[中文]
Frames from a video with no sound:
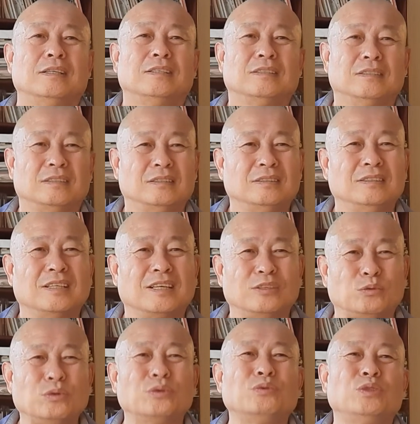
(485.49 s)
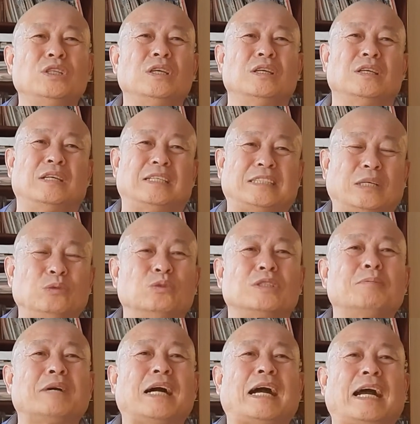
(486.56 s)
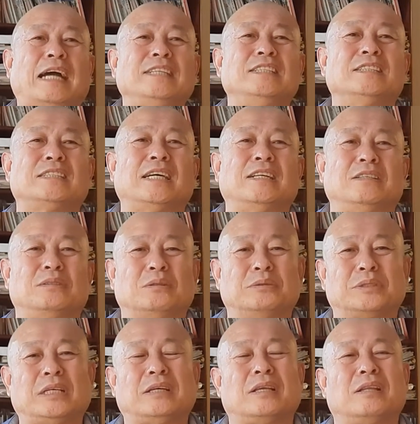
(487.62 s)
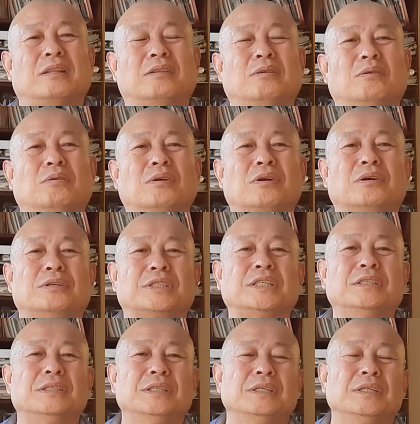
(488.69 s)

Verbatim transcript: 嗯，那个居住地啊，它有这么个含义在里头，大家自己去考证。